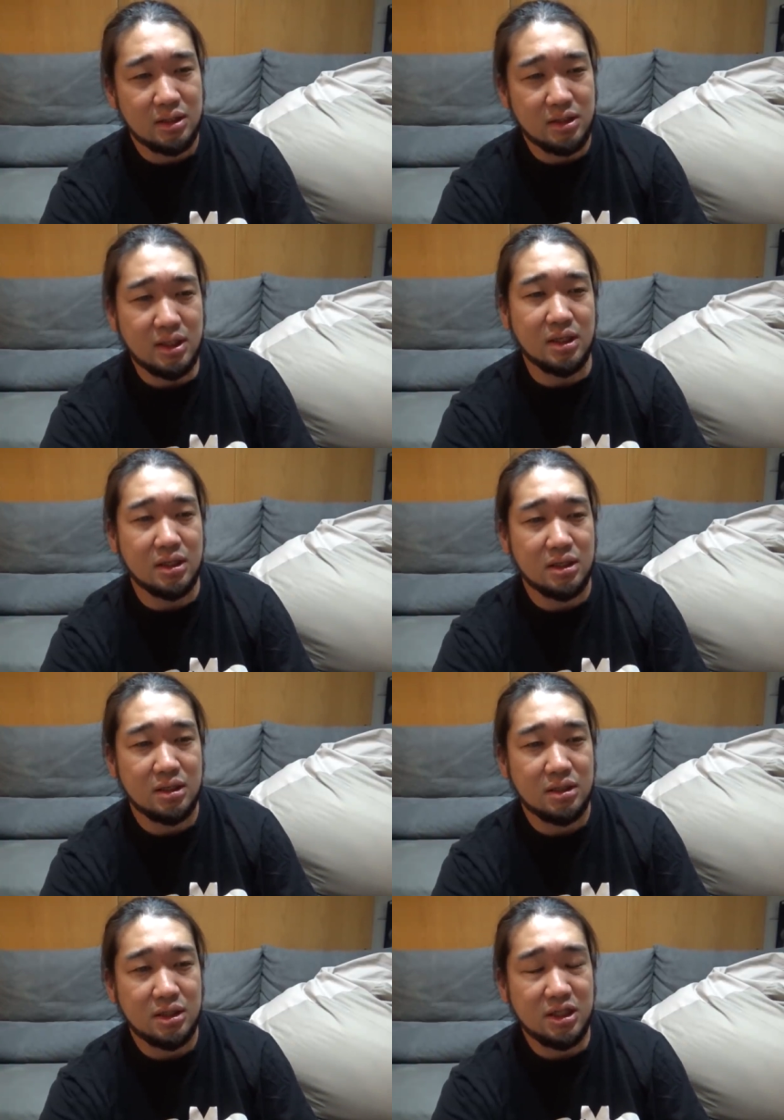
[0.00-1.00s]
で
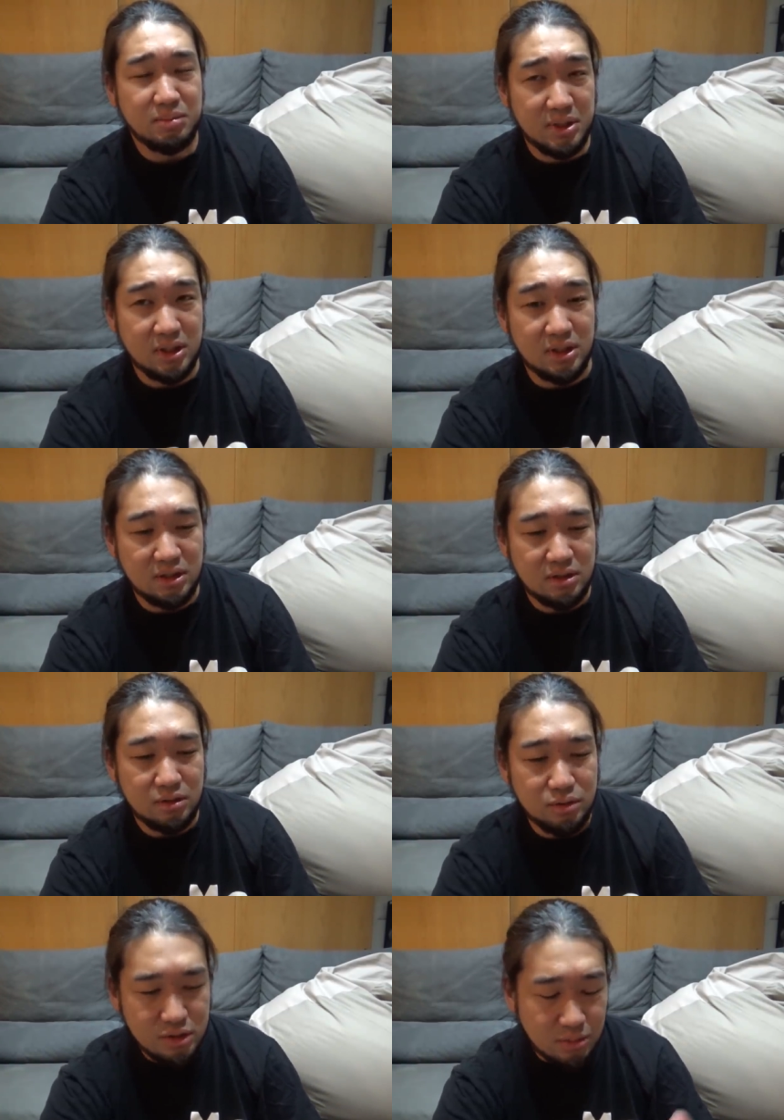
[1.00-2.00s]

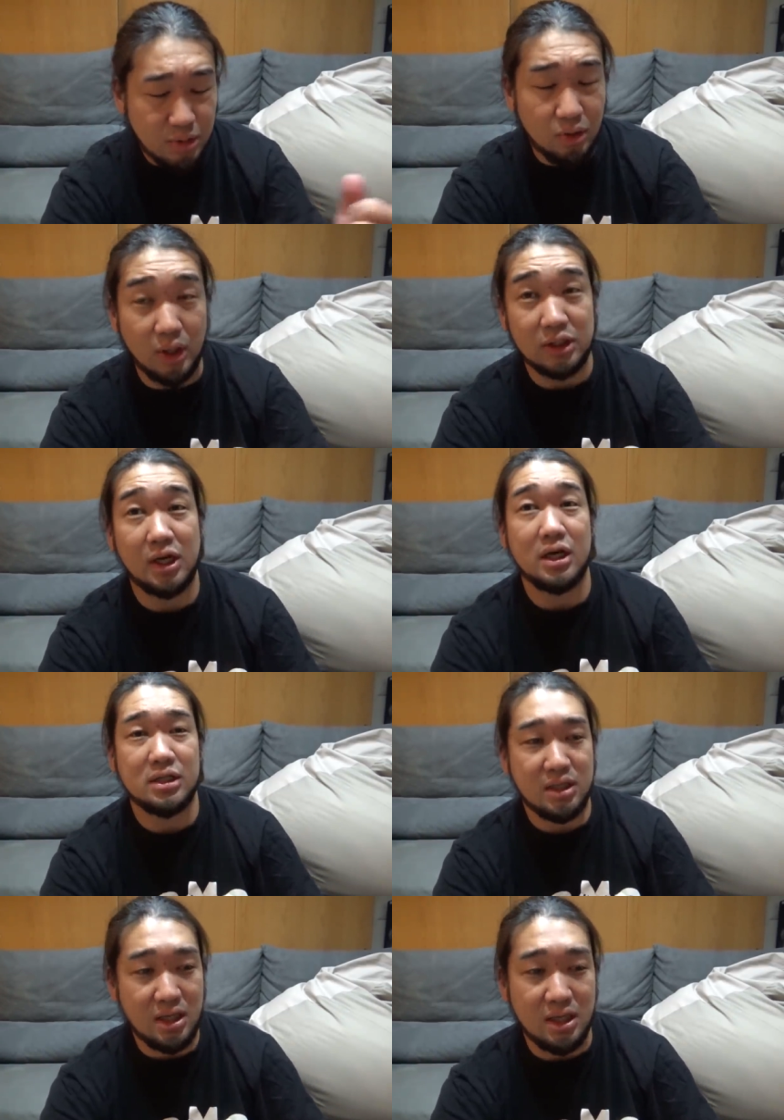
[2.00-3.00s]
日々盗みを働
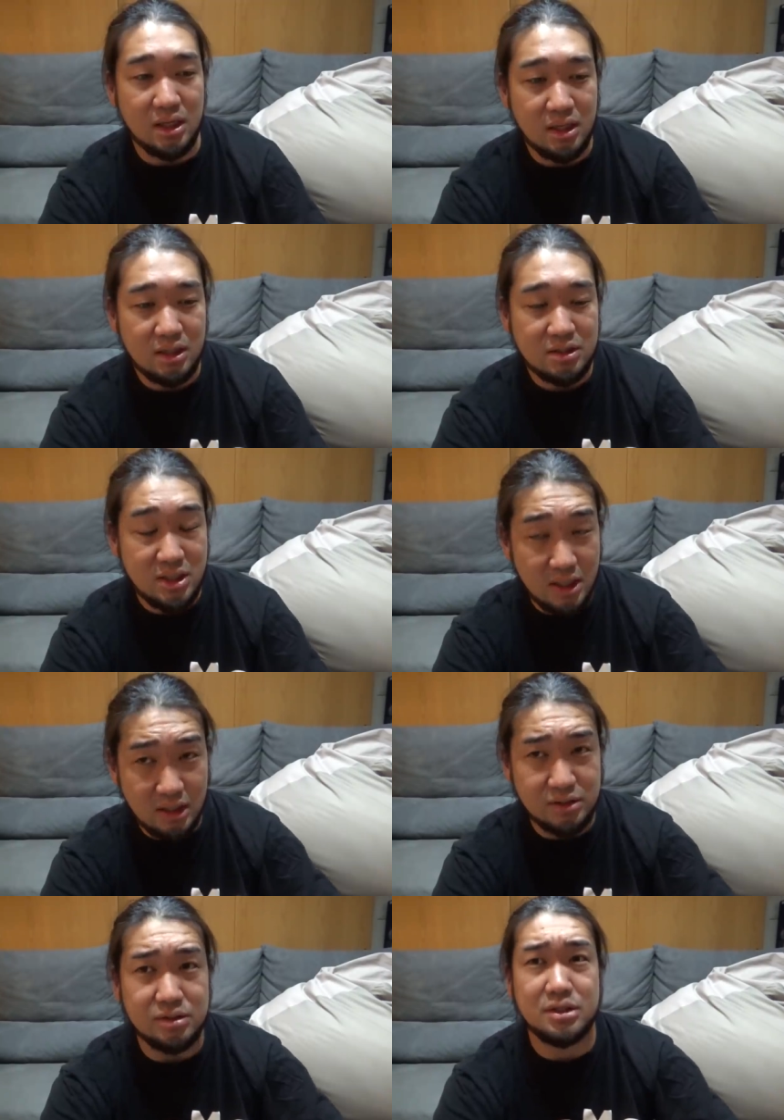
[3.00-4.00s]
いて生
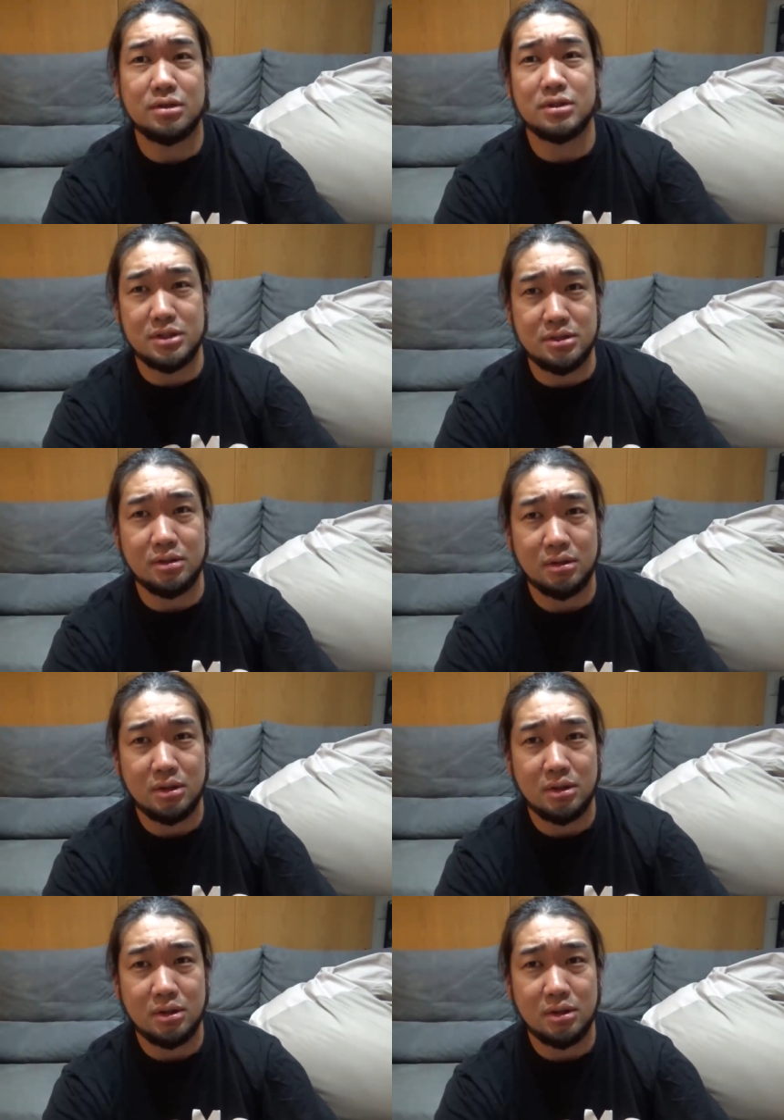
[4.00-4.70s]
活してるんですよ、